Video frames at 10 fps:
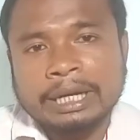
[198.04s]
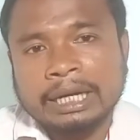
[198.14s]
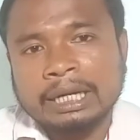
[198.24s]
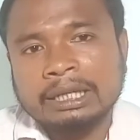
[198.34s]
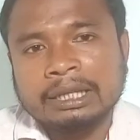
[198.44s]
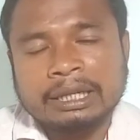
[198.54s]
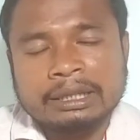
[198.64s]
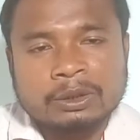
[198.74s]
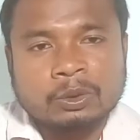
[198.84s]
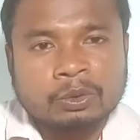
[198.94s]
অ্যাডাল্টের
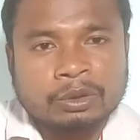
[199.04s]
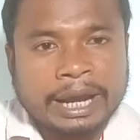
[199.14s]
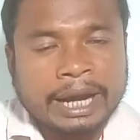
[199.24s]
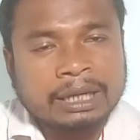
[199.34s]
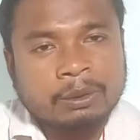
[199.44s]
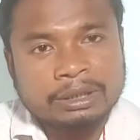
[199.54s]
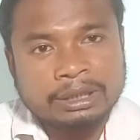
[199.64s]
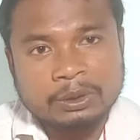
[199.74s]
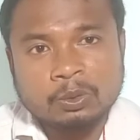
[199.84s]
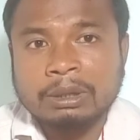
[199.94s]
ক্ষেত্রে ডক্টররা একটা করে
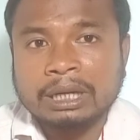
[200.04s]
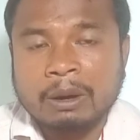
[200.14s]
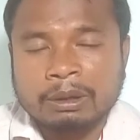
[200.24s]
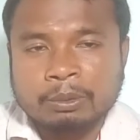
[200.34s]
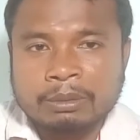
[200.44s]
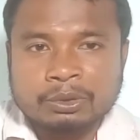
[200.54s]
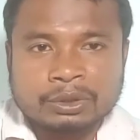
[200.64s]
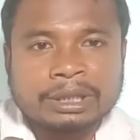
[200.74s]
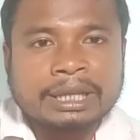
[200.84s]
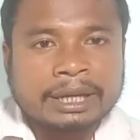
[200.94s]
দিনে দুবার খাওয়ার পরামর্শ
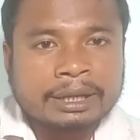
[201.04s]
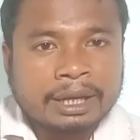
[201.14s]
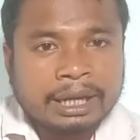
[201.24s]
দিয়ে থাকে